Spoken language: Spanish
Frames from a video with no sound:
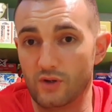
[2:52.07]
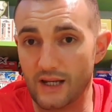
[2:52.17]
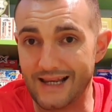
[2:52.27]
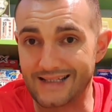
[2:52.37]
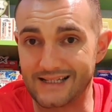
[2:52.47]

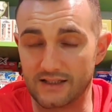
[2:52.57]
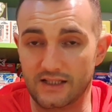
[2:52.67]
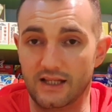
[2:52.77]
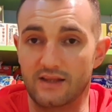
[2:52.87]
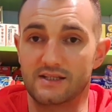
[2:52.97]
las
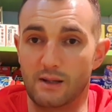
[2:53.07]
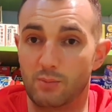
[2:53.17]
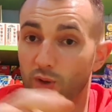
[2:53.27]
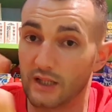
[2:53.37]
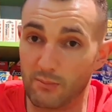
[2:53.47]
cantidades que
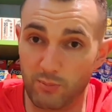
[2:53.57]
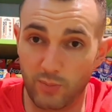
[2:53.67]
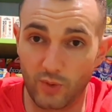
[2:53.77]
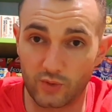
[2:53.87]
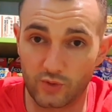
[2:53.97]
aporta
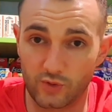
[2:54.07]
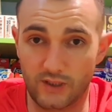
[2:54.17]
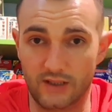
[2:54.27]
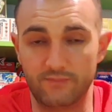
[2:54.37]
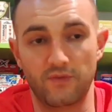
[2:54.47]
por
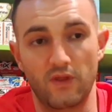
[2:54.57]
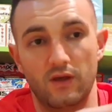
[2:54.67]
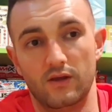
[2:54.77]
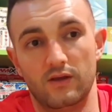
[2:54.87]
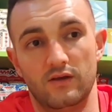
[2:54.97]
toma.
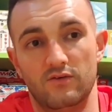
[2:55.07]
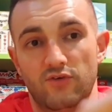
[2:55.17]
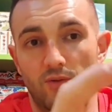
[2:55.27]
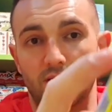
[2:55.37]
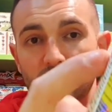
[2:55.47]

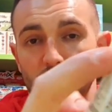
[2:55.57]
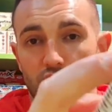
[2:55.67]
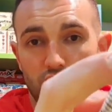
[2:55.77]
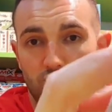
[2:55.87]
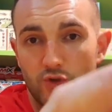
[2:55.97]

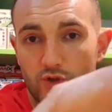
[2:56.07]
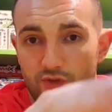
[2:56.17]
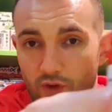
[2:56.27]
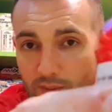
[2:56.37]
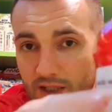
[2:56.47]
Formatos, dos
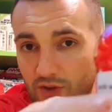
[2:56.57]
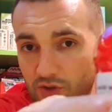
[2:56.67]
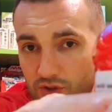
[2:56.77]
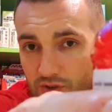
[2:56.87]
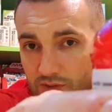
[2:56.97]

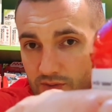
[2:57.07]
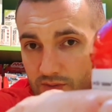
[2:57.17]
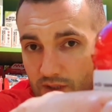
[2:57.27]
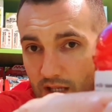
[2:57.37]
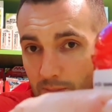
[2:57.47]
formatos,
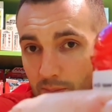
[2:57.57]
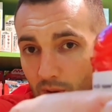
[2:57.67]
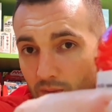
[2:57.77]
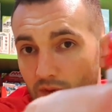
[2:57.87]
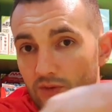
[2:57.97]
en
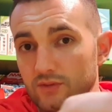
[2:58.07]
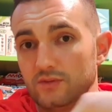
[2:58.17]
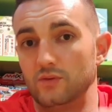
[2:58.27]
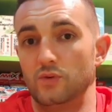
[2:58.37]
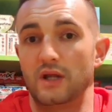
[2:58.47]
polvo
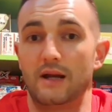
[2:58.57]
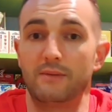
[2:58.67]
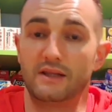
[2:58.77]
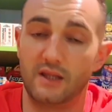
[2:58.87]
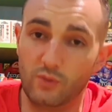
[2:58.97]

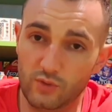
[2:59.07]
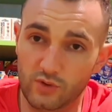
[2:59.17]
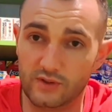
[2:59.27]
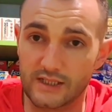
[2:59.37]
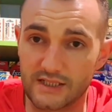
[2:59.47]
únicamente
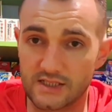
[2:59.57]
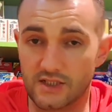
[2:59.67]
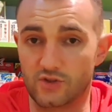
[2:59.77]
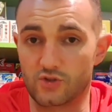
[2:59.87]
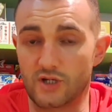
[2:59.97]
uno de
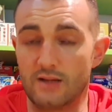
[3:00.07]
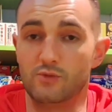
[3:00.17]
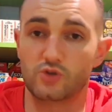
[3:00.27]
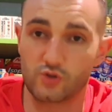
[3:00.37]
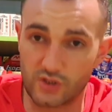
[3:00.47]
300
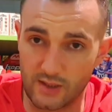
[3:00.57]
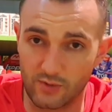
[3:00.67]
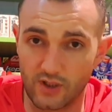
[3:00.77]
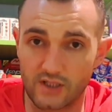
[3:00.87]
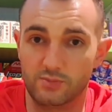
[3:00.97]
gramos, dos
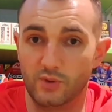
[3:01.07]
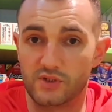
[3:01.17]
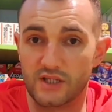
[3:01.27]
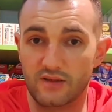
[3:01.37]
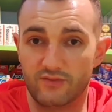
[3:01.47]
sabores,
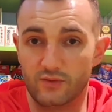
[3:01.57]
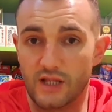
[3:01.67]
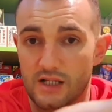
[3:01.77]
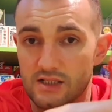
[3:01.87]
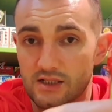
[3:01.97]
ponche de
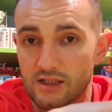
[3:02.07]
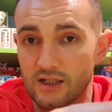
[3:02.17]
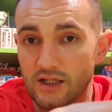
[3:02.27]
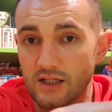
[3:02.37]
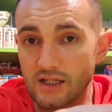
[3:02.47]
frutas
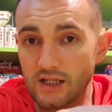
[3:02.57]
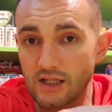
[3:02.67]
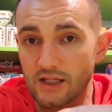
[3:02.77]
y